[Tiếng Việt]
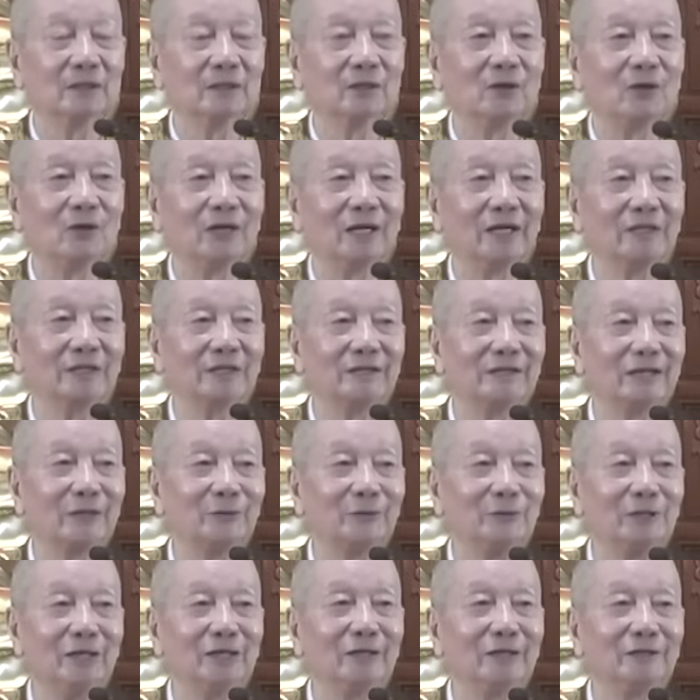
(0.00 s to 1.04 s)
còn hai khi nào
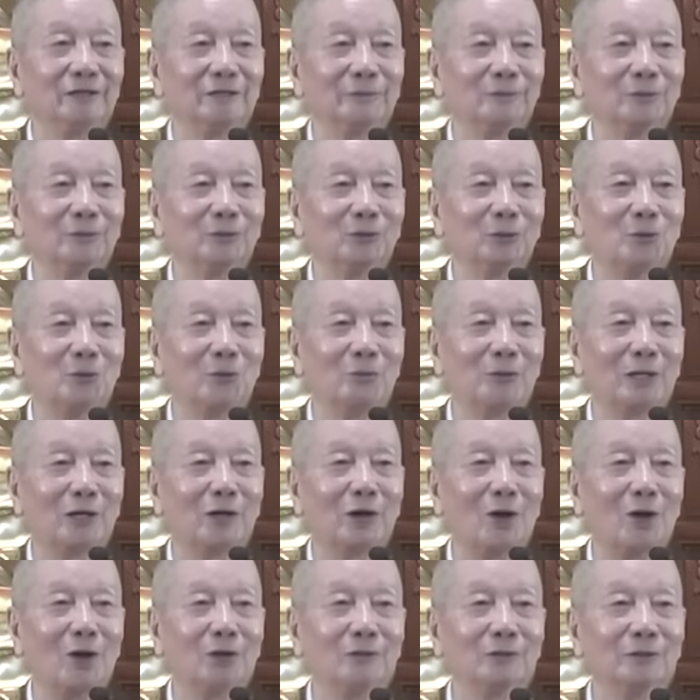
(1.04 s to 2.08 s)
dễ thì mình tu mà
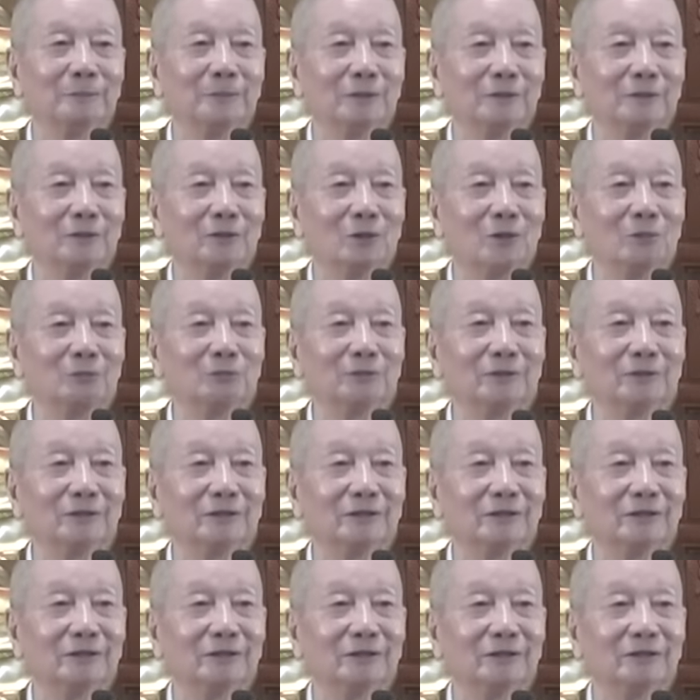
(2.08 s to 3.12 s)
khó là mình trốn thì